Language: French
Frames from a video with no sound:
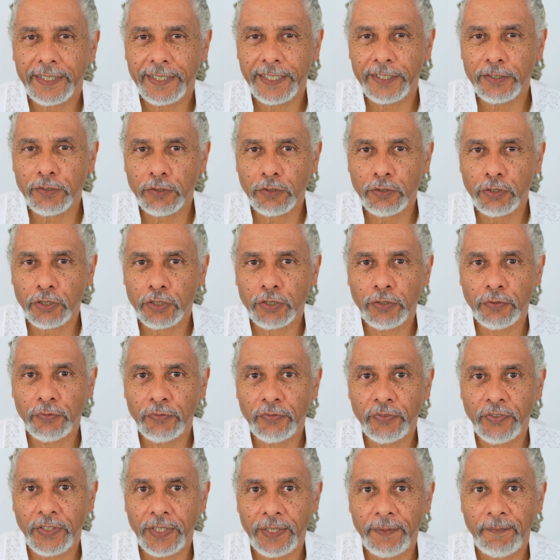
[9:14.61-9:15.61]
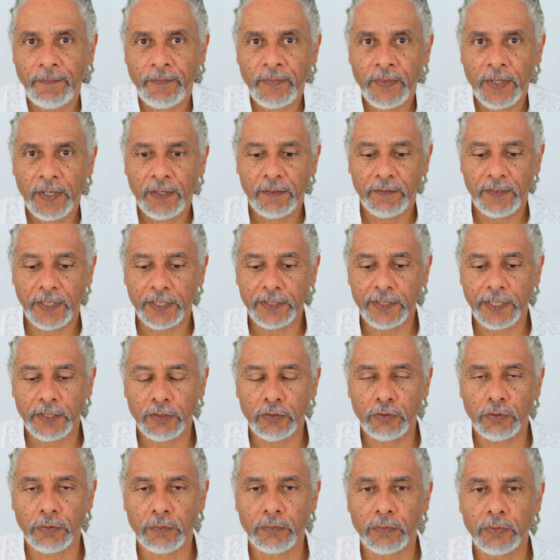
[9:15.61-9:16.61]
qu'est-ce que je fais face à
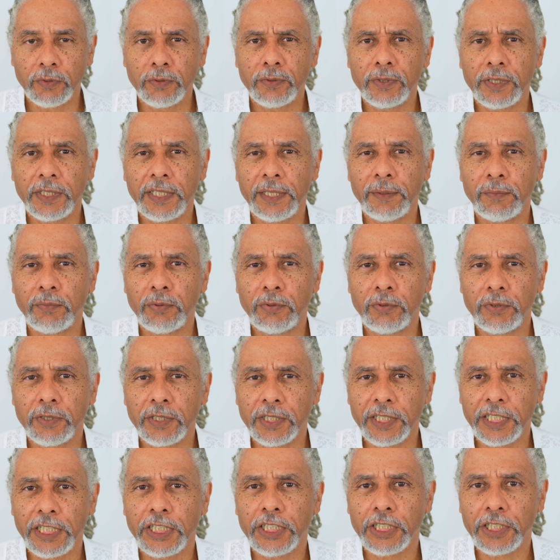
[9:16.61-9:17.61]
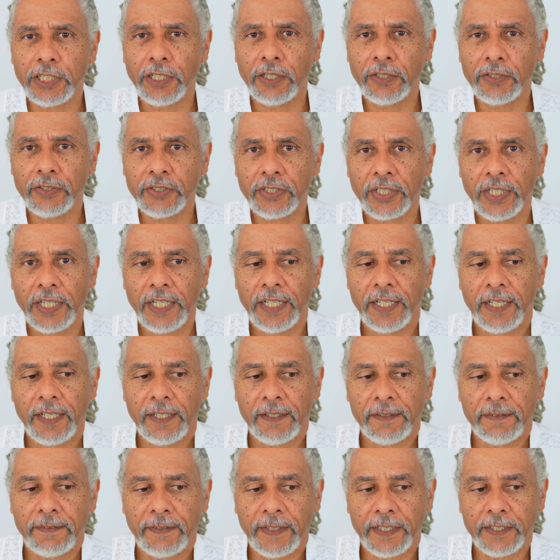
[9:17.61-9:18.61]
ce monde qui bouge, qui change,
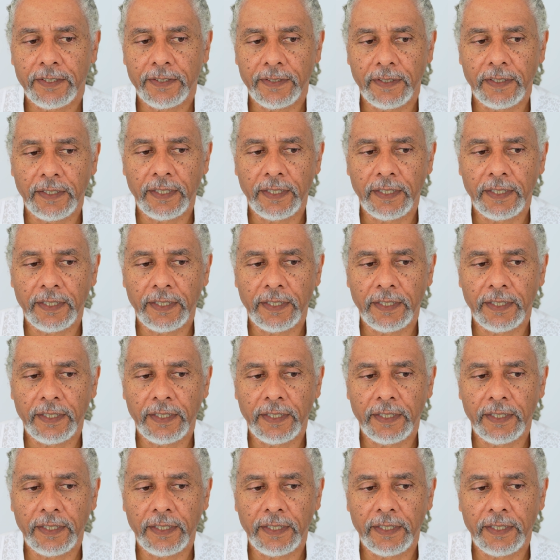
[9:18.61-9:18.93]
face